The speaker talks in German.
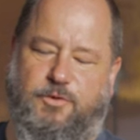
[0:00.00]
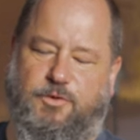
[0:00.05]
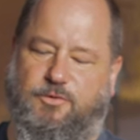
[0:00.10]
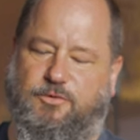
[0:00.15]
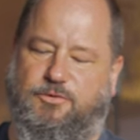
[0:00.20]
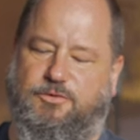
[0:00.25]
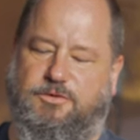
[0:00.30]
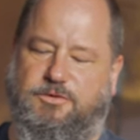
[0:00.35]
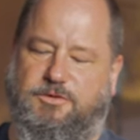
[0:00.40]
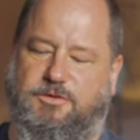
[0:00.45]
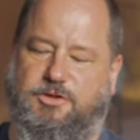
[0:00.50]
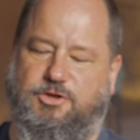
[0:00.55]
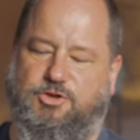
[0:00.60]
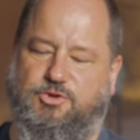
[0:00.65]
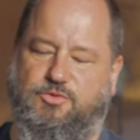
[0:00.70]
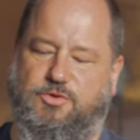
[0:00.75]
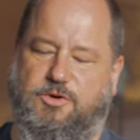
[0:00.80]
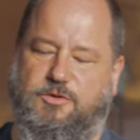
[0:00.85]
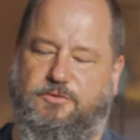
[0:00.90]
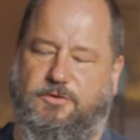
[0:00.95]
und die
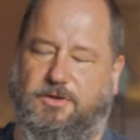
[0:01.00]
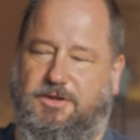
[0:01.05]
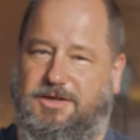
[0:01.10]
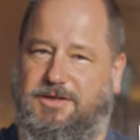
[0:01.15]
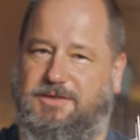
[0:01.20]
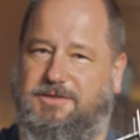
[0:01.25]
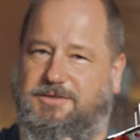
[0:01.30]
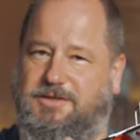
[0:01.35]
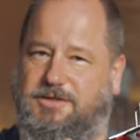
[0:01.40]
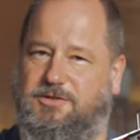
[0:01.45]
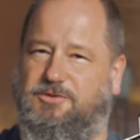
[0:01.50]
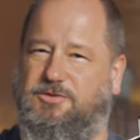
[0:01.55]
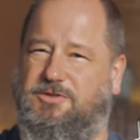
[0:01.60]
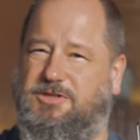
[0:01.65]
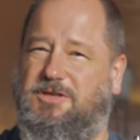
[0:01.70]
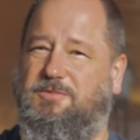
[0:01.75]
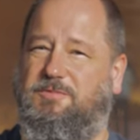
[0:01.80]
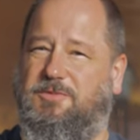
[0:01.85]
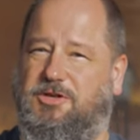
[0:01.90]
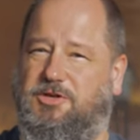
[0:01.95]
Schuhe für das sind schon
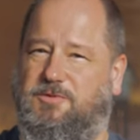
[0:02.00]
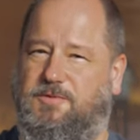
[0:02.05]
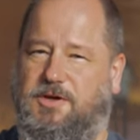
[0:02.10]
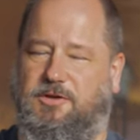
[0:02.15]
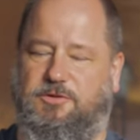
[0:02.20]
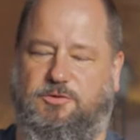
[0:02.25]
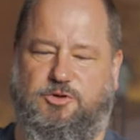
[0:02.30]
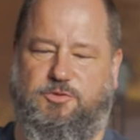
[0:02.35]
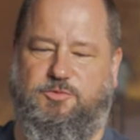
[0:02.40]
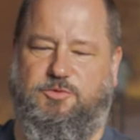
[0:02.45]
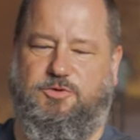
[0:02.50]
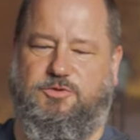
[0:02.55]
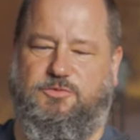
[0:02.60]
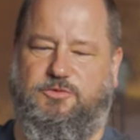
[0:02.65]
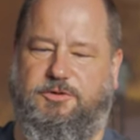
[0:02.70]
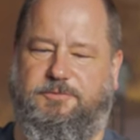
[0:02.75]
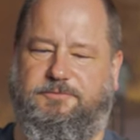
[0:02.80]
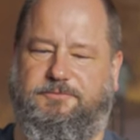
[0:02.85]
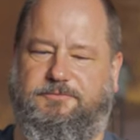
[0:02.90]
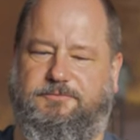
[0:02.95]
ziemlich schwer und
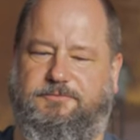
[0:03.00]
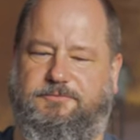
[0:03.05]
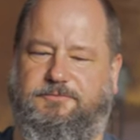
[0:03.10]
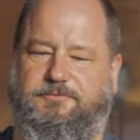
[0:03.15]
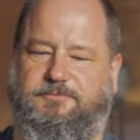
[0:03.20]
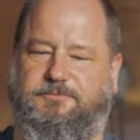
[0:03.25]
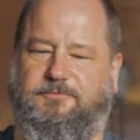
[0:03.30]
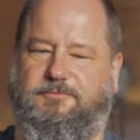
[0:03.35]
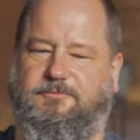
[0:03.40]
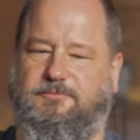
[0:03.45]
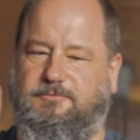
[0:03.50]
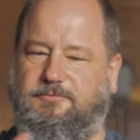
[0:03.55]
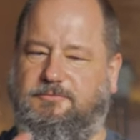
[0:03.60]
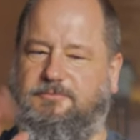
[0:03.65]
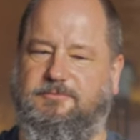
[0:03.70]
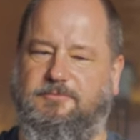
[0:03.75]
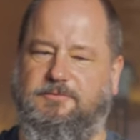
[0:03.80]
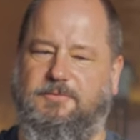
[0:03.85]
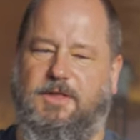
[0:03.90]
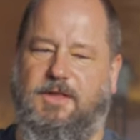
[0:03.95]
anspruchsvoll.
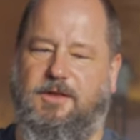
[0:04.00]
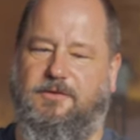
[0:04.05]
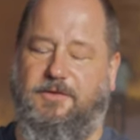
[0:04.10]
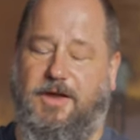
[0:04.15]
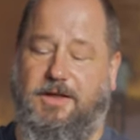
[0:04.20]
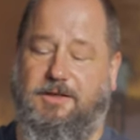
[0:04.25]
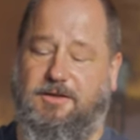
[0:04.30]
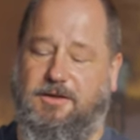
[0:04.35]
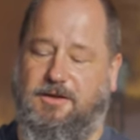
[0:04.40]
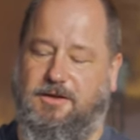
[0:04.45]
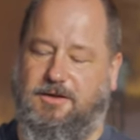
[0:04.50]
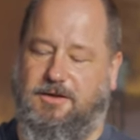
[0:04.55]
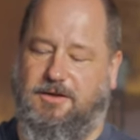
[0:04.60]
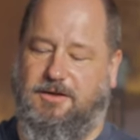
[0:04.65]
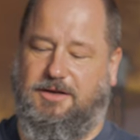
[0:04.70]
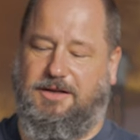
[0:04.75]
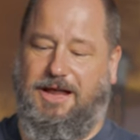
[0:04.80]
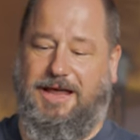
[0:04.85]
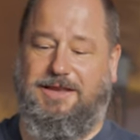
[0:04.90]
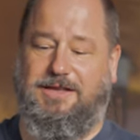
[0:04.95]
Weitere
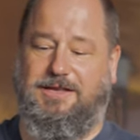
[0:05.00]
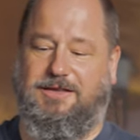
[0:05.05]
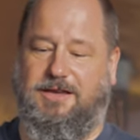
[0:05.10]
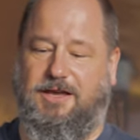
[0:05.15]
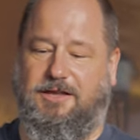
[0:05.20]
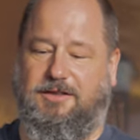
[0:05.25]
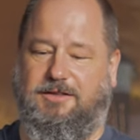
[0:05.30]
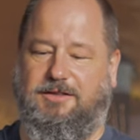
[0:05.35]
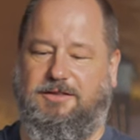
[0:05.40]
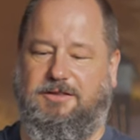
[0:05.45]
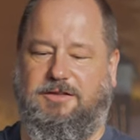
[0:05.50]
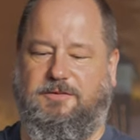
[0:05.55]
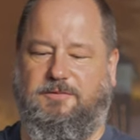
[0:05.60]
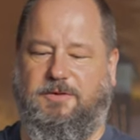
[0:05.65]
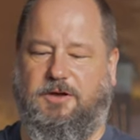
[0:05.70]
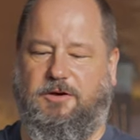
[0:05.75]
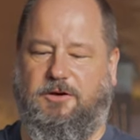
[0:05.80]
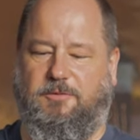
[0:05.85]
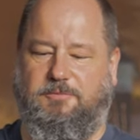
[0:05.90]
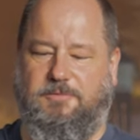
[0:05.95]
Kleinigkeiten, die
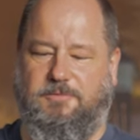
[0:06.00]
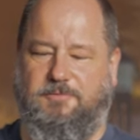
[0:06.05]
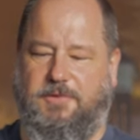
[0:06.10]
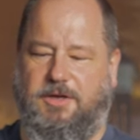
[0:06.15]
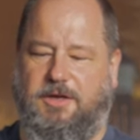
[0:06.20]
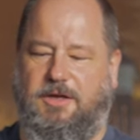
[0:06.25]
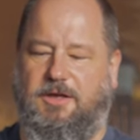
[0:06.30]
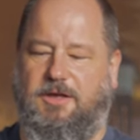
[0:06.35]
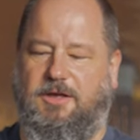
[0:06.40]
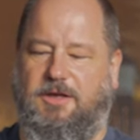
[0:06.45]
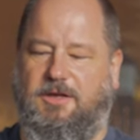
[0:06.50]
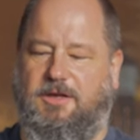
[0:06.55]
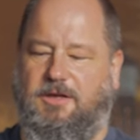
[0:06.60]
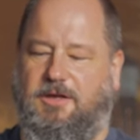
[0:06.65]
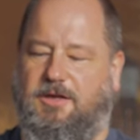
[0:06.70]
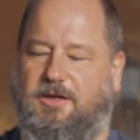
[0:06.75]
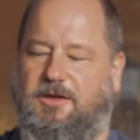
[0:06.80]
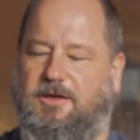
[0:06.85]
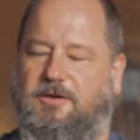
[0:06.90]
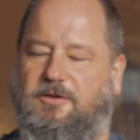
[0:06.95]
wir haben,
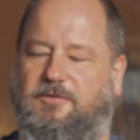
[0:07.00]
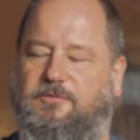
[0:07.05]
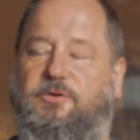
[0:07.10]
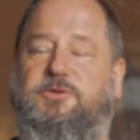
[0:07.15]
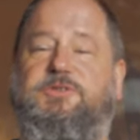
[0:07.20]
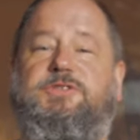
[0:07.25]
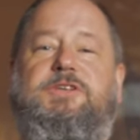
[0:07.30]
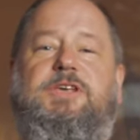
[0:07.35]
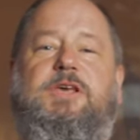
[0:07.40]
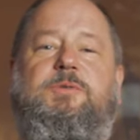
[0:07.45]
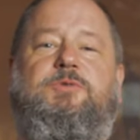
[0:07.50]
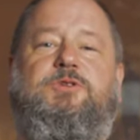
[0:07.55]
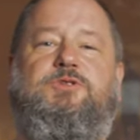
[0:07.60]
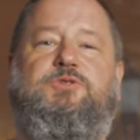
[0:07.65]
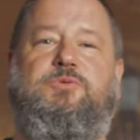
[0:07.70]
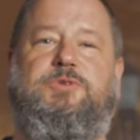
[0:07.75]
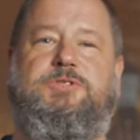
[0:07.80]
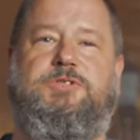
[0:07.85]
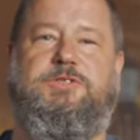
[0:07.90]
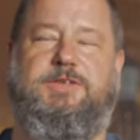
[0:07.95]
wenn sich jemand
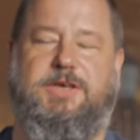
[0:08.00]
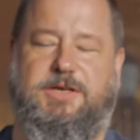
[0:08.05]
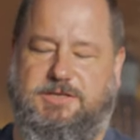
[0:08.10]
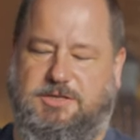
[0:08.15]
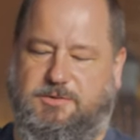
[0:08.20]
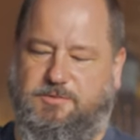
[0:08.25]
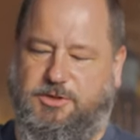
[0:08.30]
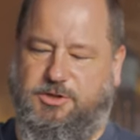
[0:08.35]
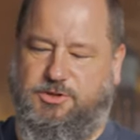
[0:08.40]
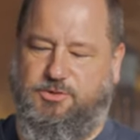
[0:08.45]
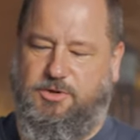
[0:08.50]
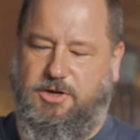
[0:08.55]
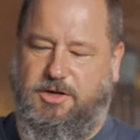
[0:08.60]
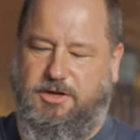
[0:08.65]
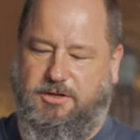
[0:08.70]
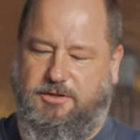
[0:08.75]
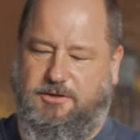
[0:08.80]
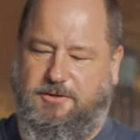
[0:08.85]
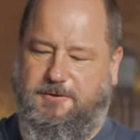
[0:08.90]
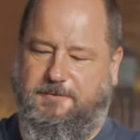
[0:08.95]
sowas das erste Mal
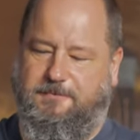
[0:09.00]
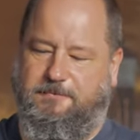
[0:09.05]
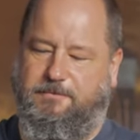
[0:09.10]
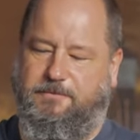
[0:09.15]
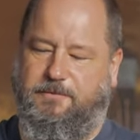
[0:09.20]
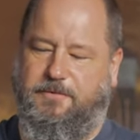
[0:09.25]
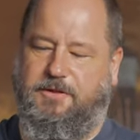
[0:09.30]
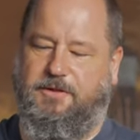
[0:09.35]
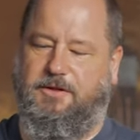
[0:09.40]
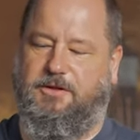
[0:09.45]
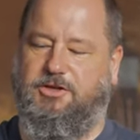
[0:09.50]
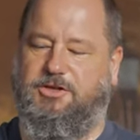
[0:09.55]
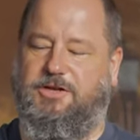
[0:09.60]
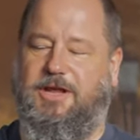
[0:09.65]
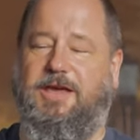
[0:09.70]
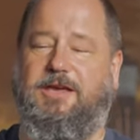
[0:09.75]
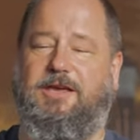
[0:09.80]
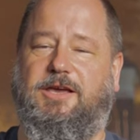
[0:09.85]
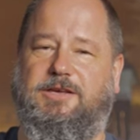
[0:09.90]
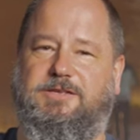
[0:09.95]
zulegt,
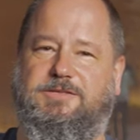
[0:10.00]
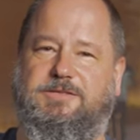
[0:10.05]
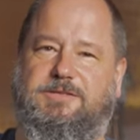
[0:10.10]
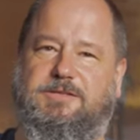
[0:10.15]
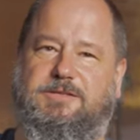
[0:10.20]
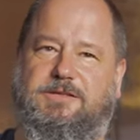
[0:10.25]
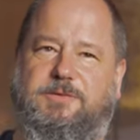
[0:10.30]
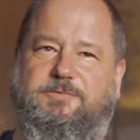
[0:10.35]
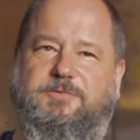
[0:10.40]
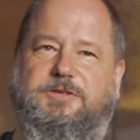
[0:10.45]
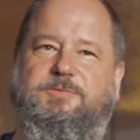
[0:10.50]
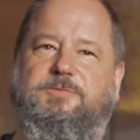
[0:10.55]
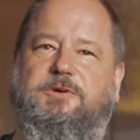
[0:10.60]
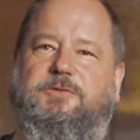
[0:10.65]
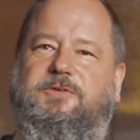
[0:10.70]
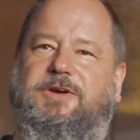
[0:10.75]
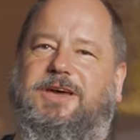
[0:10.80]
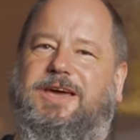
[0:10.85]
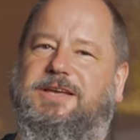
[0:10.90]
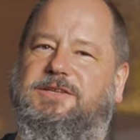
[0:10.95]
Steigeisen gibt es immer
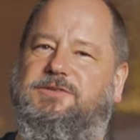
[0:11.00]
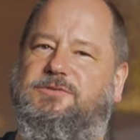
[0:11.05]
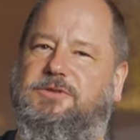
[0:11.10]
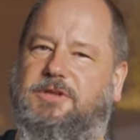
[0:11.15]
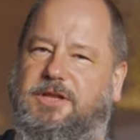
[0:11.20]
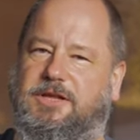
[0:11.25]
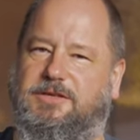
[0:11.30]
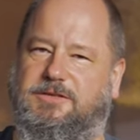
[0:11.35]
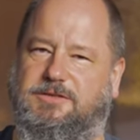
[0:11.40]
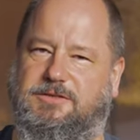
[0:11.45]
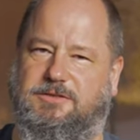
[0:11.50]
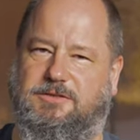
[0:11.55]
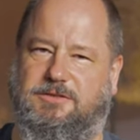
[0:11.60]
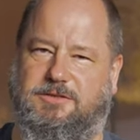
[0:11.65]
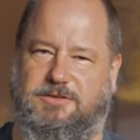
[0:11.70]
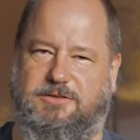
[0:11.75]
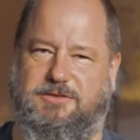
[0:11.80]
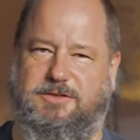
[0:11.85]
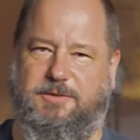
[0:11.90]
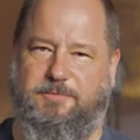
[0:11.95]
für rechts und links,
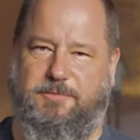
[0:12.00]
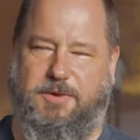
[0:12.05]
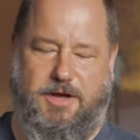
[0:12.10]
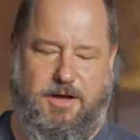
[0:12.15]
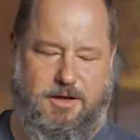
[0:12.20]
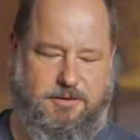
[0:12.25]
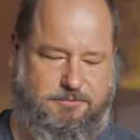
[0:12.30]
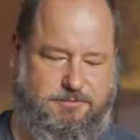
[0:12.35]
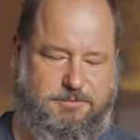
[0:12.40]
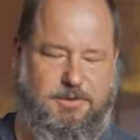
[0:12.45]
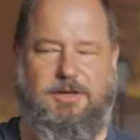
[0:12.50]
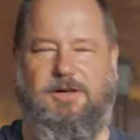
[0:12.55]
das ist ein Paar.